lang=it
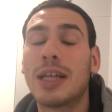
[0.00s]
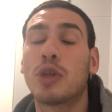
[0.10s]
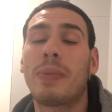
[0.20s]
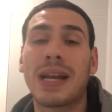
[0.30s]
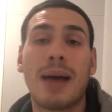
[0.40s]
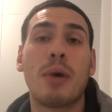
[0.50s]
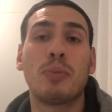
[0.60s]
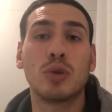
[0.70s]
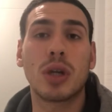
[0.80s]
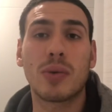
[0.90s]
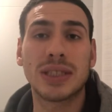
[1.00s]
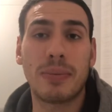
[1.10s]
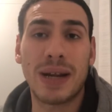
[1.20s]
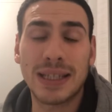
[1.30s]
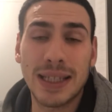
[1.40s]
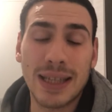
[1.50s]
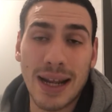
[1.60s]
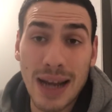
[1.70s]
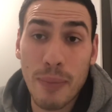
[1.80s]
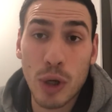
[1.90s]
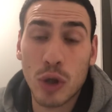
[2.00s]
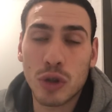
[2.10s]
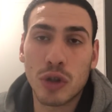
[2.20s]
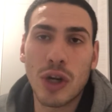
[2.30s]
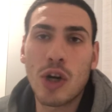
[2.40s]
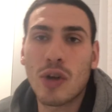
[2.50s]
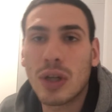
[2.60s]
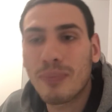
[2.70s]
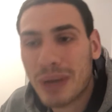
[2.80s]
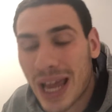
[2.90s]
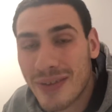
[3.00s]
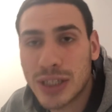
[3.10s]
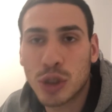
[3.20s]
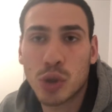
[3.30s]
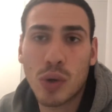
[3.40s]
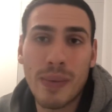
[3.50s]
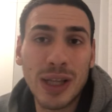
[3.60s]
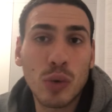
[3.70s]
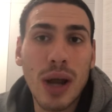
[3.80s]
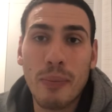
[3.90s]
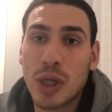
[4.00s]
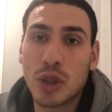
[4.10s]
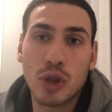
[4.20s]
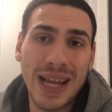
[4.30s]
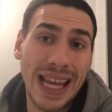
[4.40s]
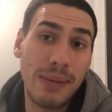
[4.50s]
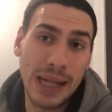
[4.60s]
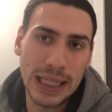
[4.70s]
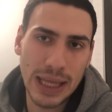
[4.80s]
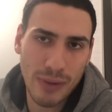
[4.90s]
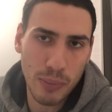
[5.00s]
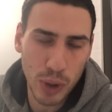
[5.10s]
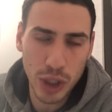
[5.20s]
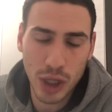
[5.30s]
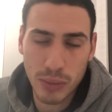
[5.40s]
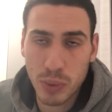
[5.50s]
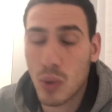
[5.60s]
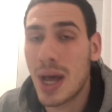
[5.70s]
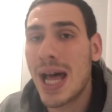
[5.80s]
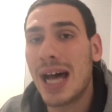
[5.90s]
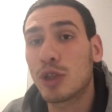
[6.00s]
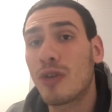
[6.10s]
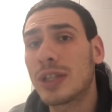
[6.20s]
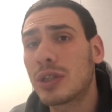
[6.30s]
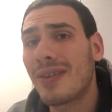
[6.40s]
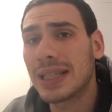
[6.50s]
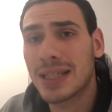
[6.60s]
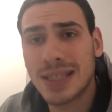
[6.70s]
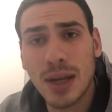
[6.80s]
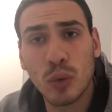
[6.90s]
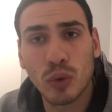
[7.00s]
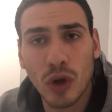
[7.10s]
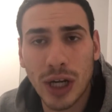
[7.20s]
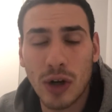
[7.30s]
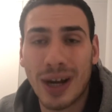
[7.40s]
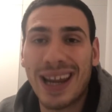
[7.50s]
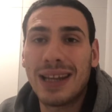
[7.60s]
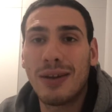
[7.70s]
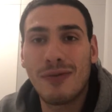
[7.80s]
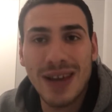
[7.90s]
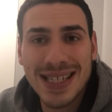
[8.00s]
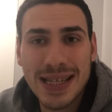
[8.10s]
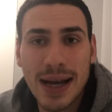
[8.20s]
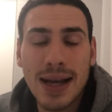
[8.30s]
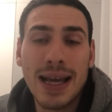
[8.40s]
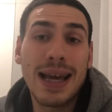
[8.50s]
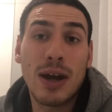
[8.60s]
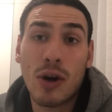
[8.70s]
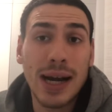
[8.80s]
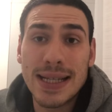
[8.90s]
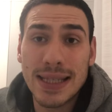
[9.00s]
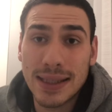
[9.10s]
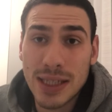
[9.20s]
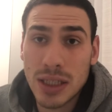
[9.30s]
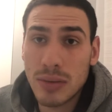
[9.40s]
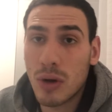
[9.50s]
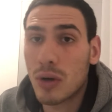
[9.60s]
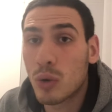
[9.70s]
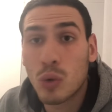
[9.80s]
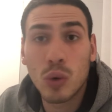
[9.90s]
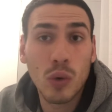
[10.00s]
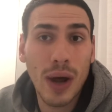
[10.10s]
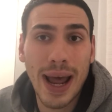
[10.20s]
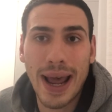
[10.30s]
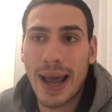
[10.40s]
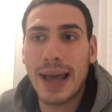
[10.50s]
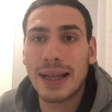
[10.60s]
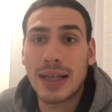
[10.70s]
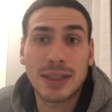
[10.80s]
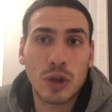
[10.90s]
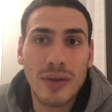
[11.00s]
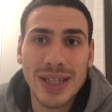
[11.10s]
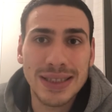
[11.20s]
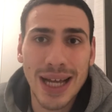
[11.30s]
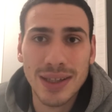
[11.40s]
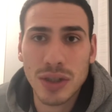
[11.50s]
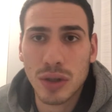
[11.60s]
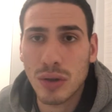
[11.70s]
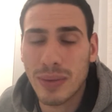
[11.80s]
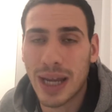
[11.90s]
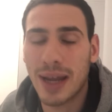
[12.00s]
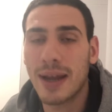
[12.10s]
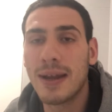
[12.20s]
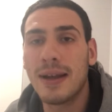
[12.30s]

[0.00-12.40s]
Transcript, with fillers: Tanto parliamo appunto di questa partita, Napoli contro Torino, che ha visto sicuramente un Napoli secondo me che meritava un pochino di più. Ha trovato davanti a sé un Torino che in difesa era organizzatissimo, un Culù è, è, stato devastante secondo me